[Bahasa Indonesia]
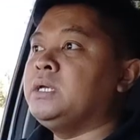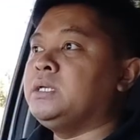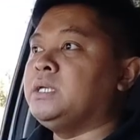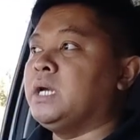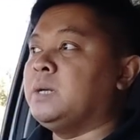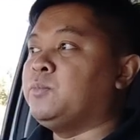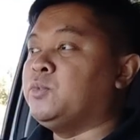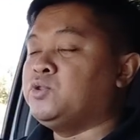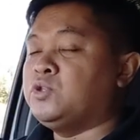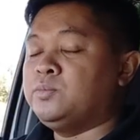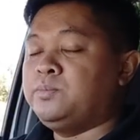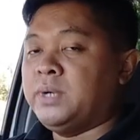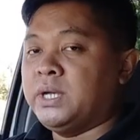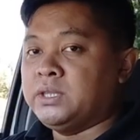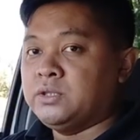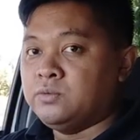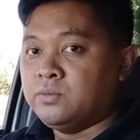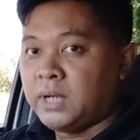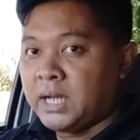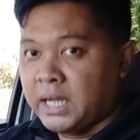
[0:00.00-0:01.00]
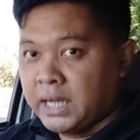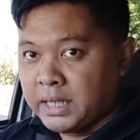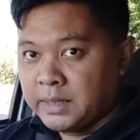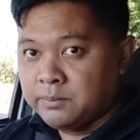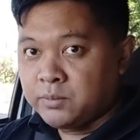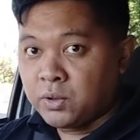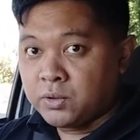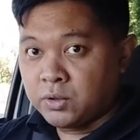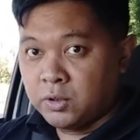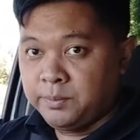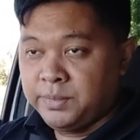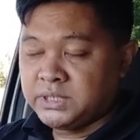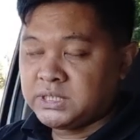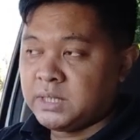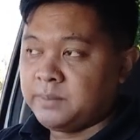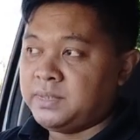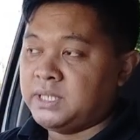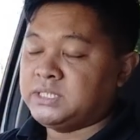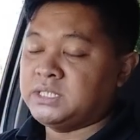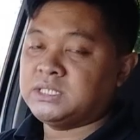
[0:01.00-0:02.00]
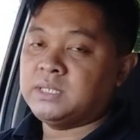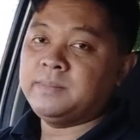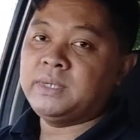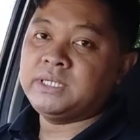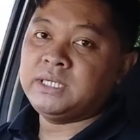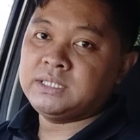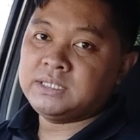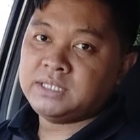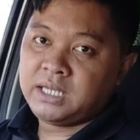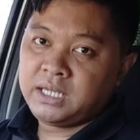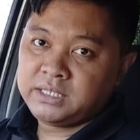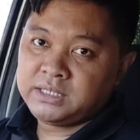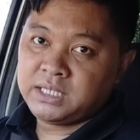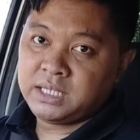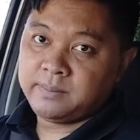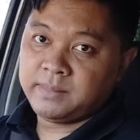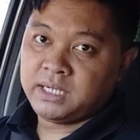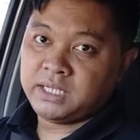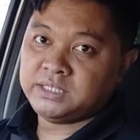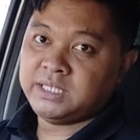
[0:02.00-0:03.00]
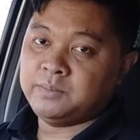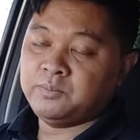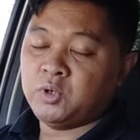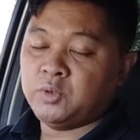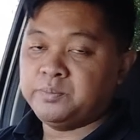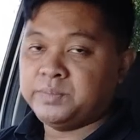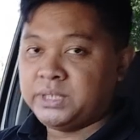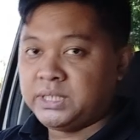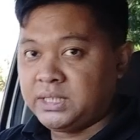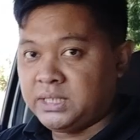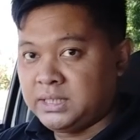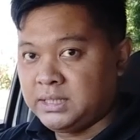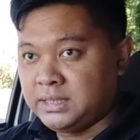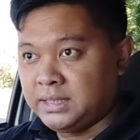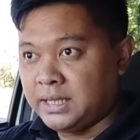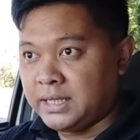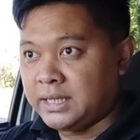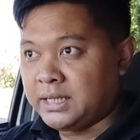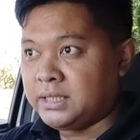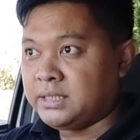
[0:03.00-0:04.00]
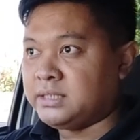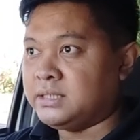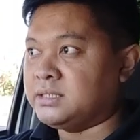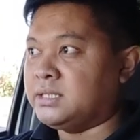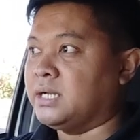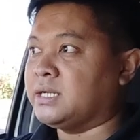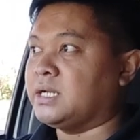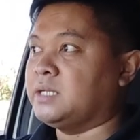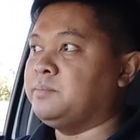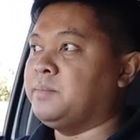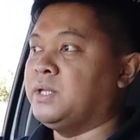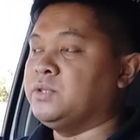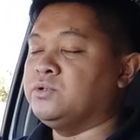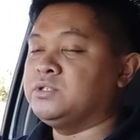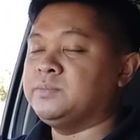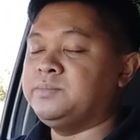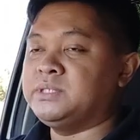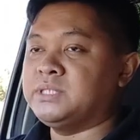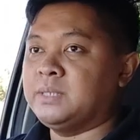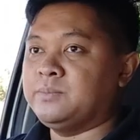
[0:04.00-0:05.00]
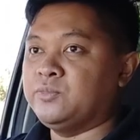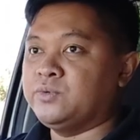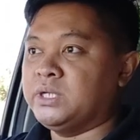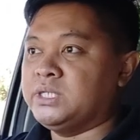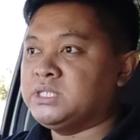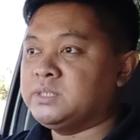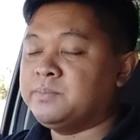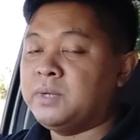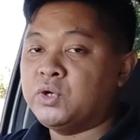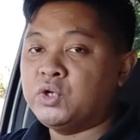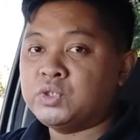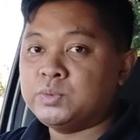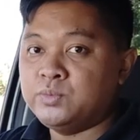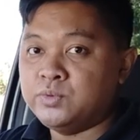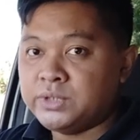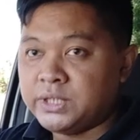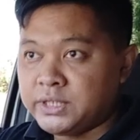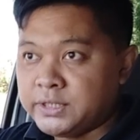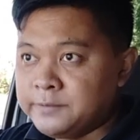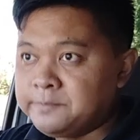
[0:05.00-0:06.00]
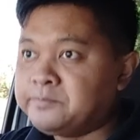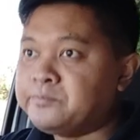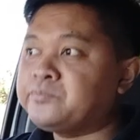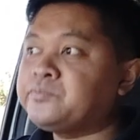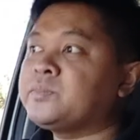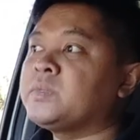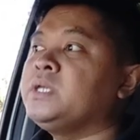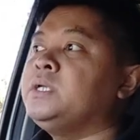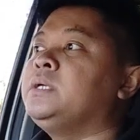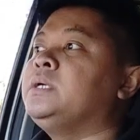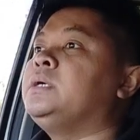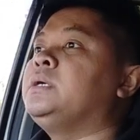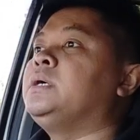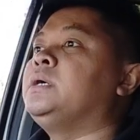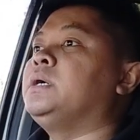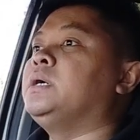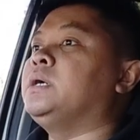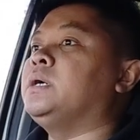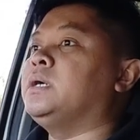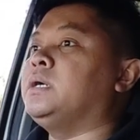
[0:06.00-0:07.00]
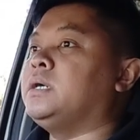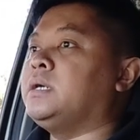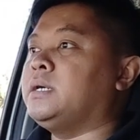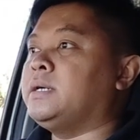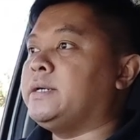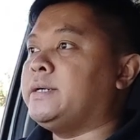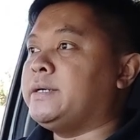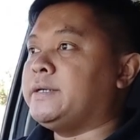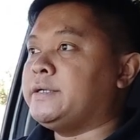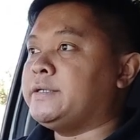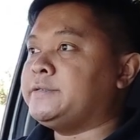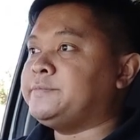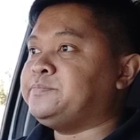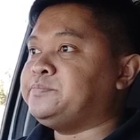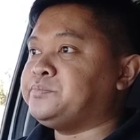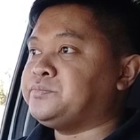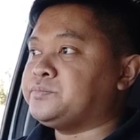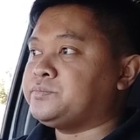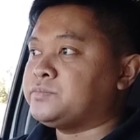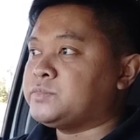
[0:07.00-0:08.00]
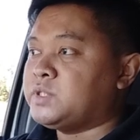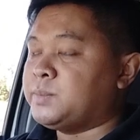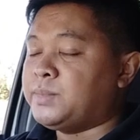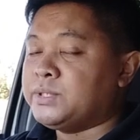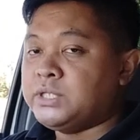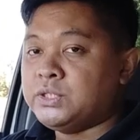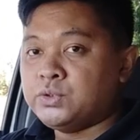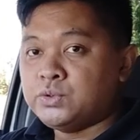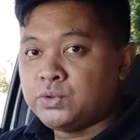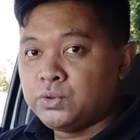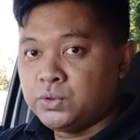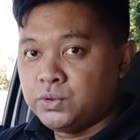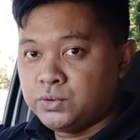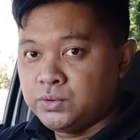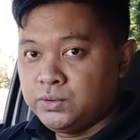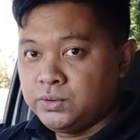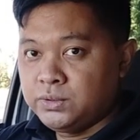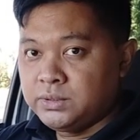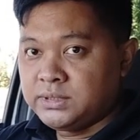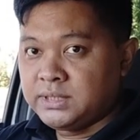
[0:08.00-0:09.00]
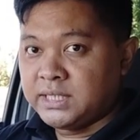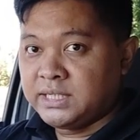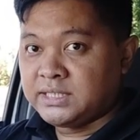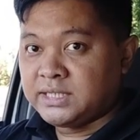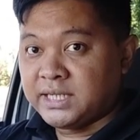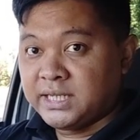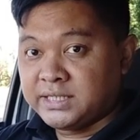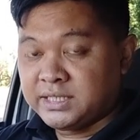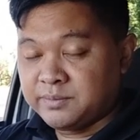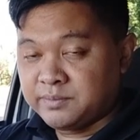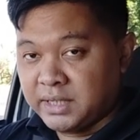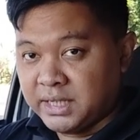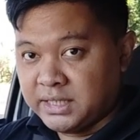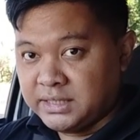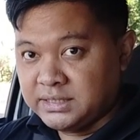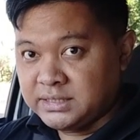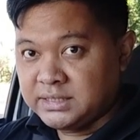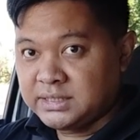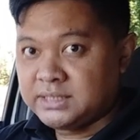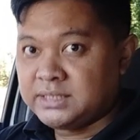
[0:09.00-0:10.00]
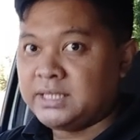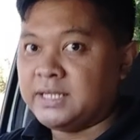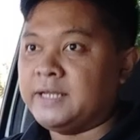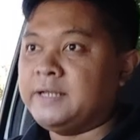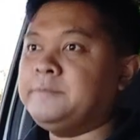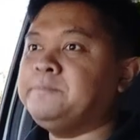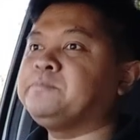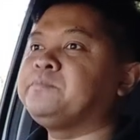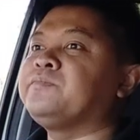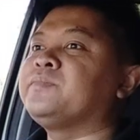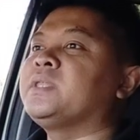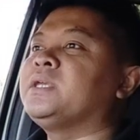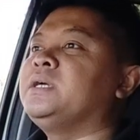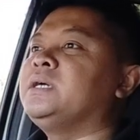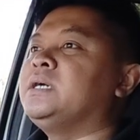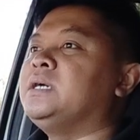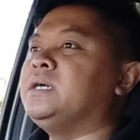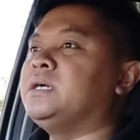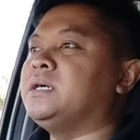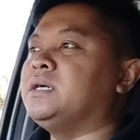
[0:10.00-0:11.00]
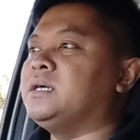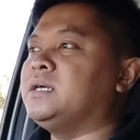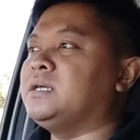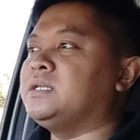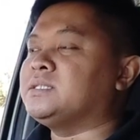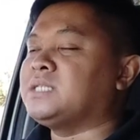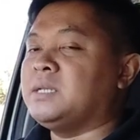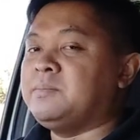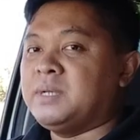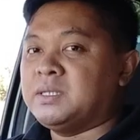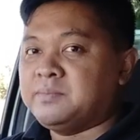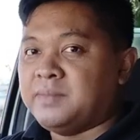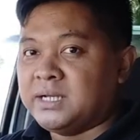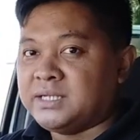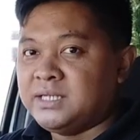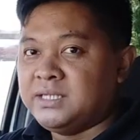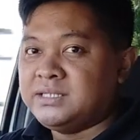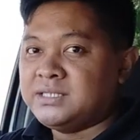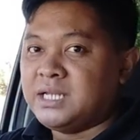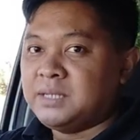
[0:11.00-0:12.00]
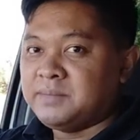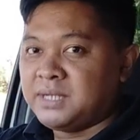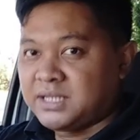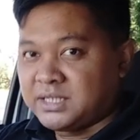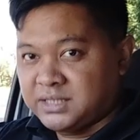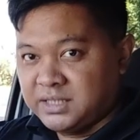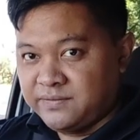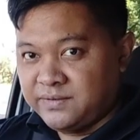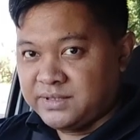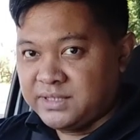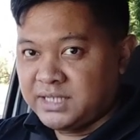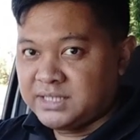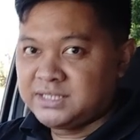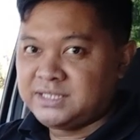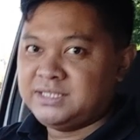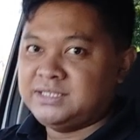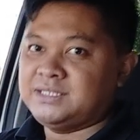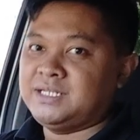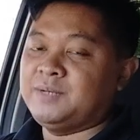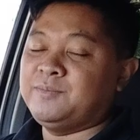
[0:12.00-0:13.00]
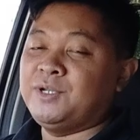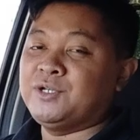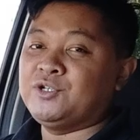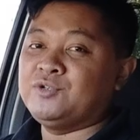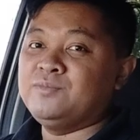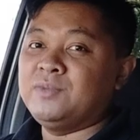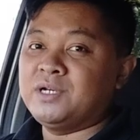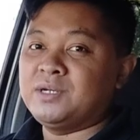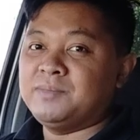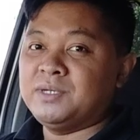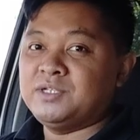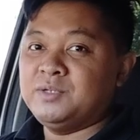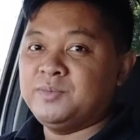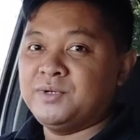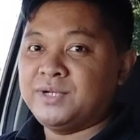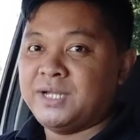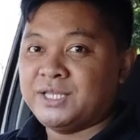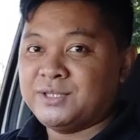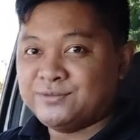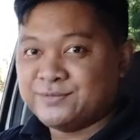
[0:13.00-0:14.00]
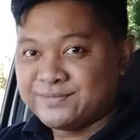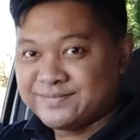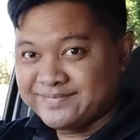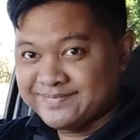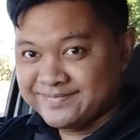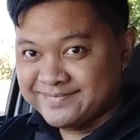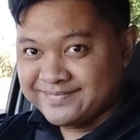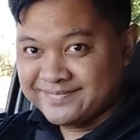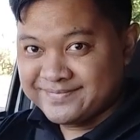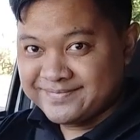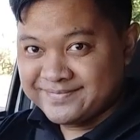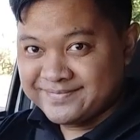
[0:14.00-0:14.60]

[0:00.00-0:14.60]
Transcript: yang butuh bantuan monggo bisa belajar sama kita di Amanah Setir Mobil ya kita akan bantu sebisa mungkin sebagus mungkin uh, seperti itu dulu dari saya Dimas ya uh, selamat pagi selamat aktivitas assalamualaikum warahmatullahi wabarakatuh